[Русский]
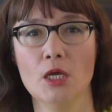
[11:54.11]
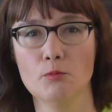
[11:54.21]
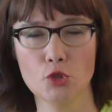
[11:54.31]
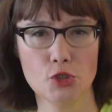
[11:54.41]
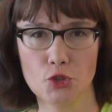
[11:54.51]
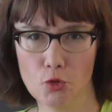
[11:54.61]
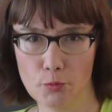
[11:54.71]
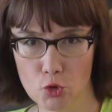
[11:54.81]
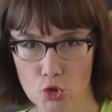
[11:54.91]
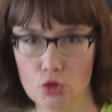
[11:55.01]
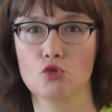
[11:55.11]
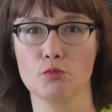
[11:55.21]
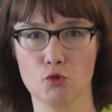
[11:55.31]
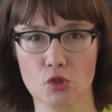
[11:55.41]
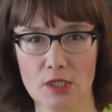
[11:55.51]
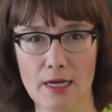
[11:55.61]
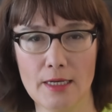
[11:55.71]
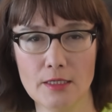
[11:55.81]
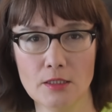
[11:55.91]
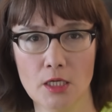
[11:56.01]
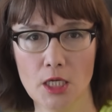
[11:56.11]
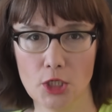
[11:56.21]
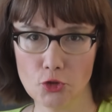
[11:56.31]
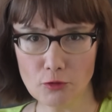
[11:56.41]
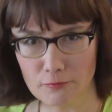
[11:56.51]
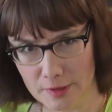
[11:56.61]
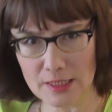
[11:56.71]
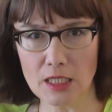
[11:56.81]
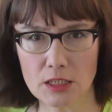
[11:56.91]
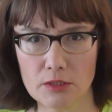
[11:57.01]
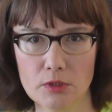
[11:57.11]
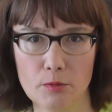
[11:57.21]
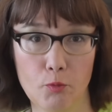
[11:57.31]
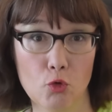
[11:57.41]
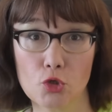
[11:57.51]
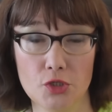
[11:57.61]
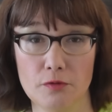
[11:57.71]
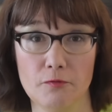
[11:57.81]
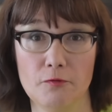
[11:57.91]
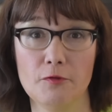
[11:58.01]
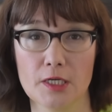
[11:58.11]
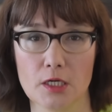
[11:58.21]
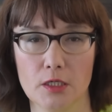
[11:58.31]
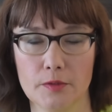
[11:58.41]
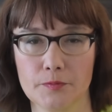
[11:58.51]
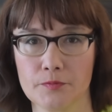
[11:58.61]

После чего пружину спускали, ее выталкивало поршнем вверх.